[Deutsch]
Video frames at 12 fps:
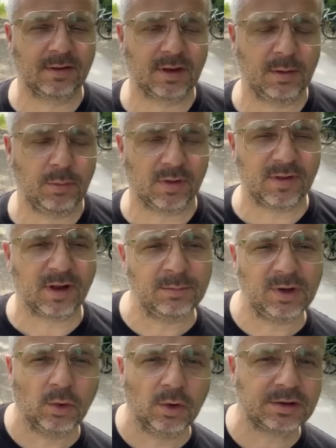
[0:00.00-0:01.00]
Geburtstag haben
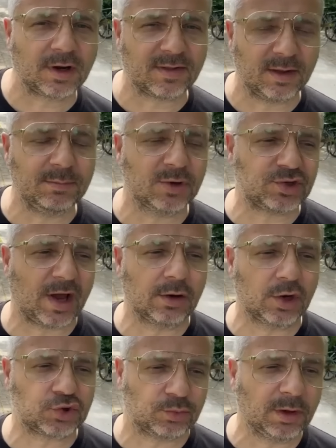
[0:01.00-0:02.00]
die Ultras eben das
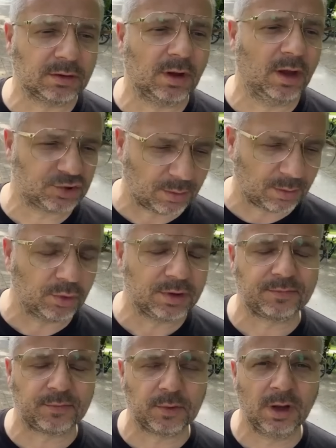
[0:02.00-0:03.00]
Stadion geschmückt. Chapeau
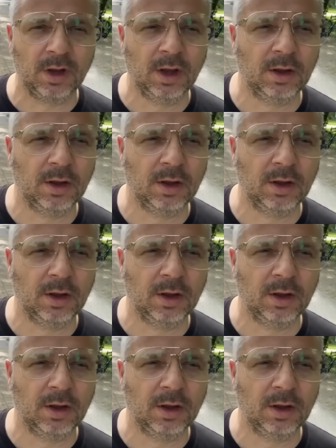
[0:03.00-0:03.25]
dafür.